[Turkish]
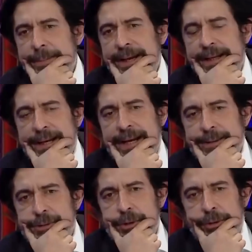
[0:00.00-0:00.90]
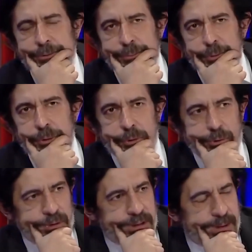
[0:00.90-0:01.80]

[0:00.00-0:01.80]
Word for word: olarak ben yani son bu